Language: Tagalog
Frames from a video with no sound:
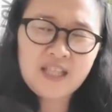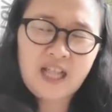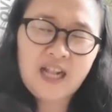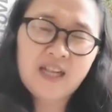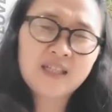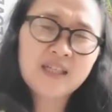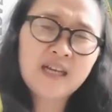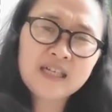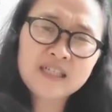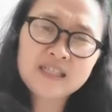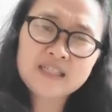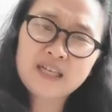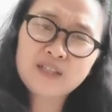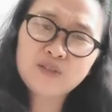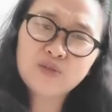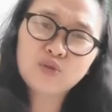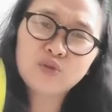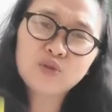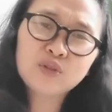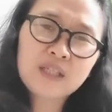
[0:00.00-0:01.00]
Talagang
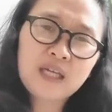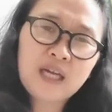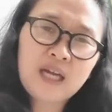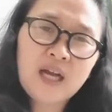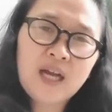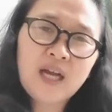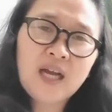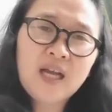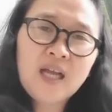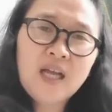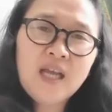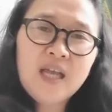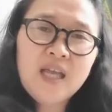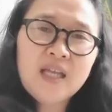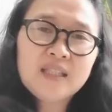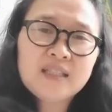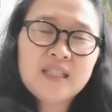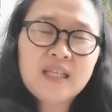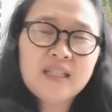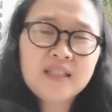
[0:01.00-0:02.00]
ganun ka
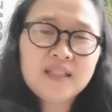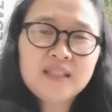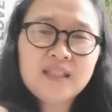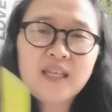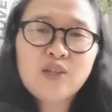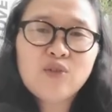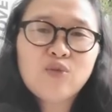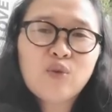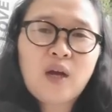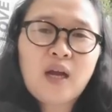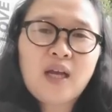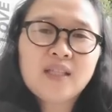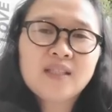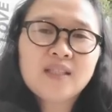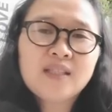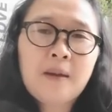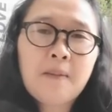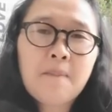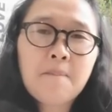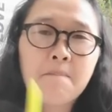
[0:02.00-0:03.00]
tindi yung
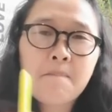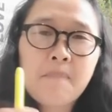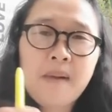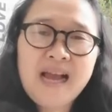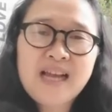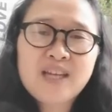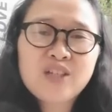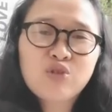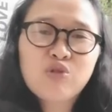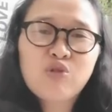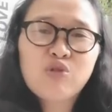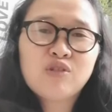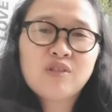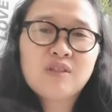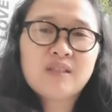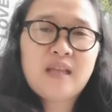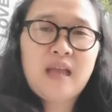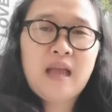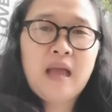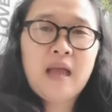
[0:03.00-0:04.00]
kanyang passion
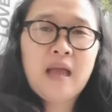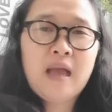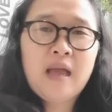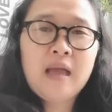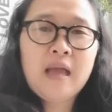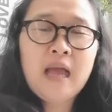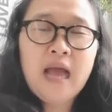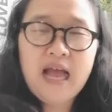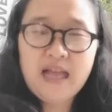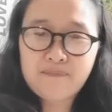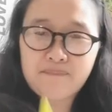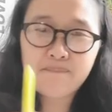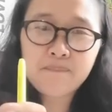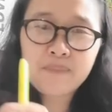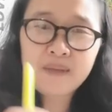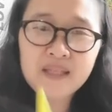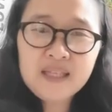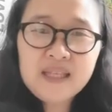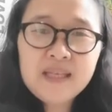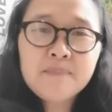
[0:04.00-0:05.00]
sa at
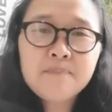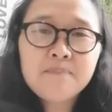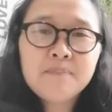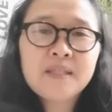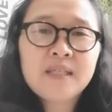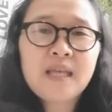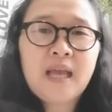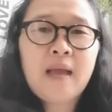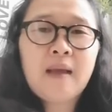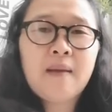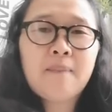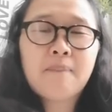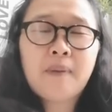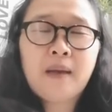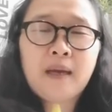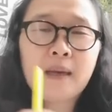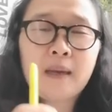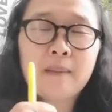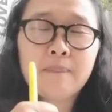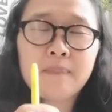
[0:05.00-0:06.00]
believe sa
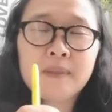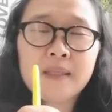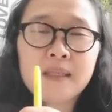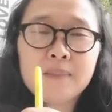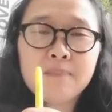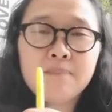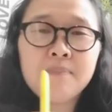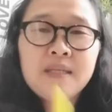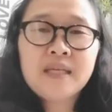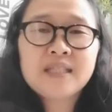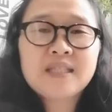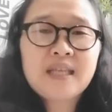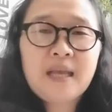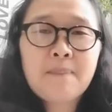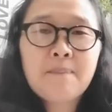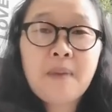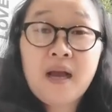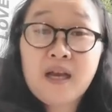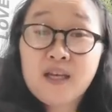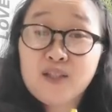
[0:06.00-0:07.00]
pagka-believe niya sa
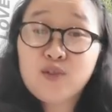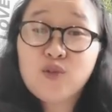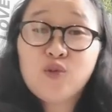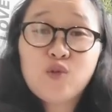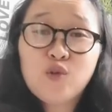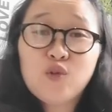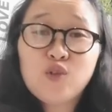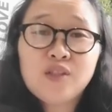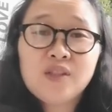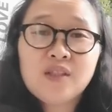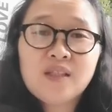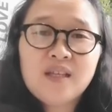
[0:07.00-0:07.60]
Panginoon